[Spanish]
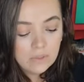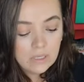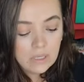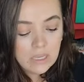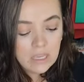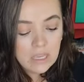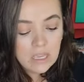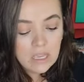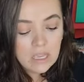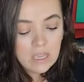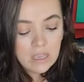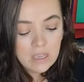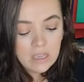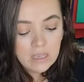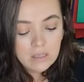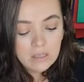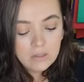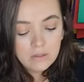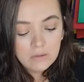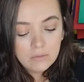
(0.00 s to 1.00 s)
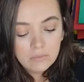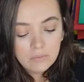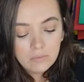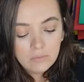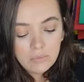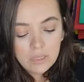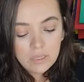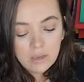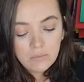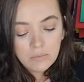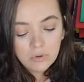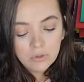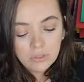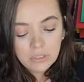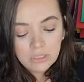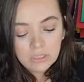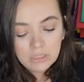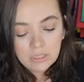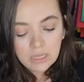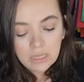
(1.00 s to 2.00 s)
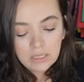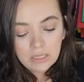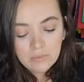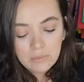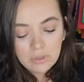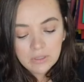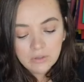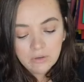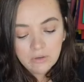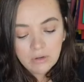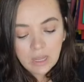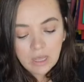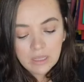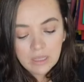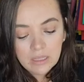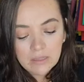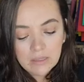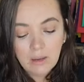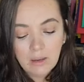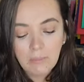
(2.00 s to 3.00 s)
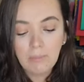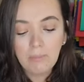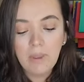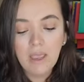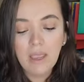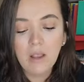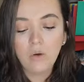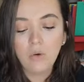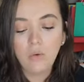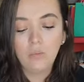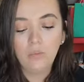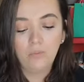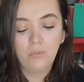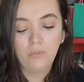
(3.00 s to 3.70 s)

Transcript: y bien bonita y bien dobladita, pego.